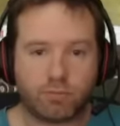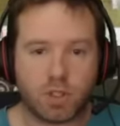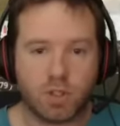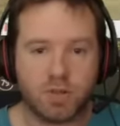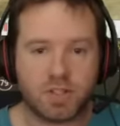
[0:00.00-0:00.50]

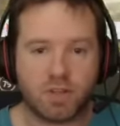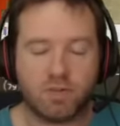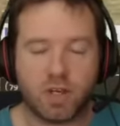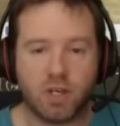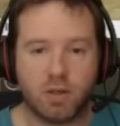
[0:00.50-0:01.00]
et ça te
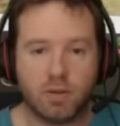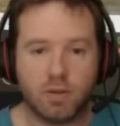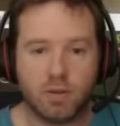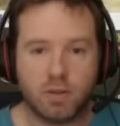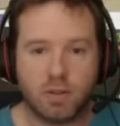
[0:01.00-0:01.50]
fait.
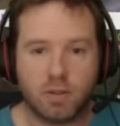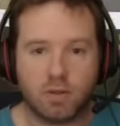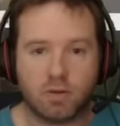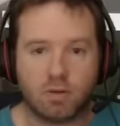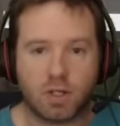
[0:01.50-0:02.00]

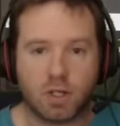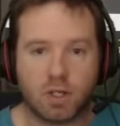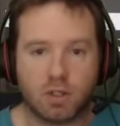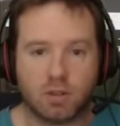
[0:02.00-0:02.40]
Voilà,